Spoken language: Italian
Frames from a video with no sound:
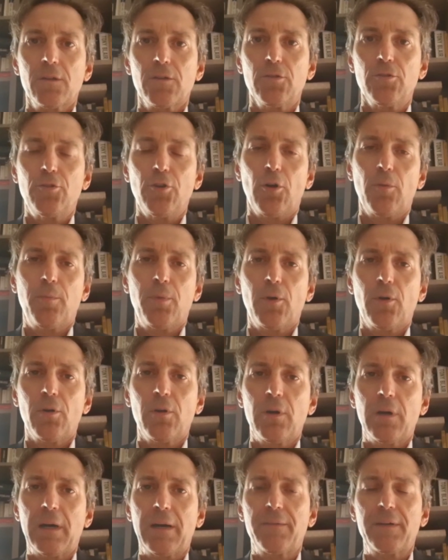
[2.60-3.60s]
Dopo
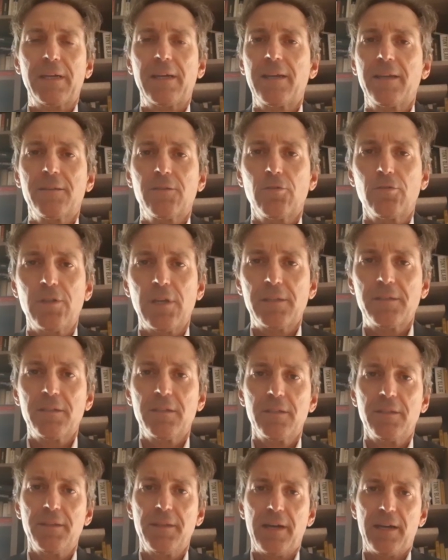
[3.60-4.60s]
aver letto gli atti
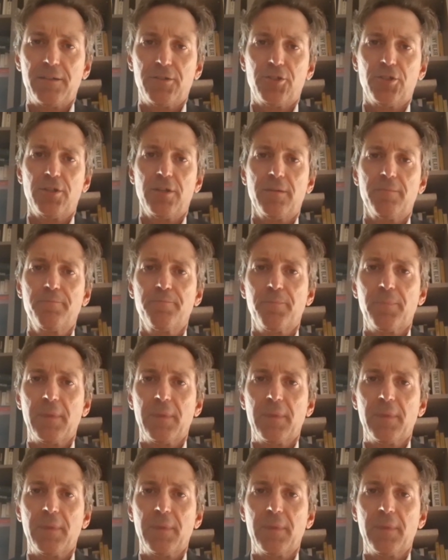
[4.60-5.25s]
d'indagine,